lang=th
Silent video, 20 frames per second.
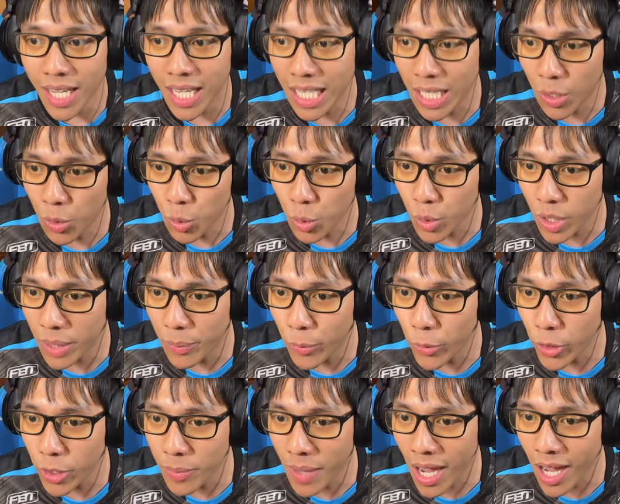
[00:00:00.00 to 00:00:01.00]
ให้เราขโม
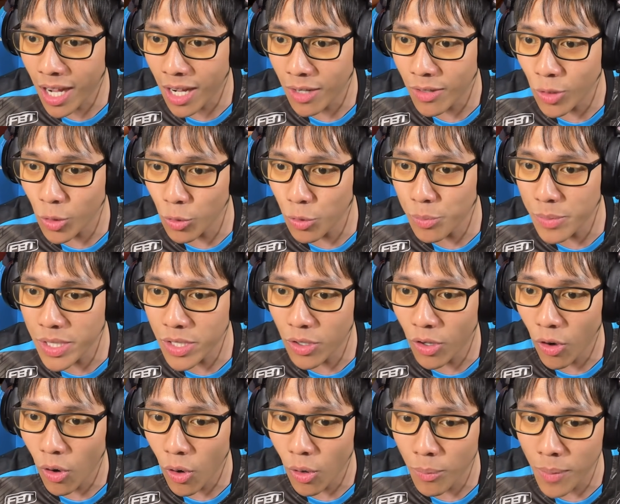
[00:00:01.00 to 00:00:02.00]
ยบ้าง ลุงมี
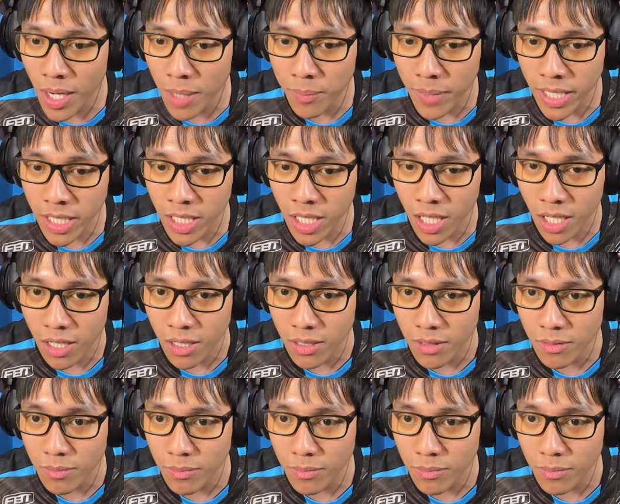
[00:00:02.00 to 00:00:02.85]
ของบ้างไหมอะ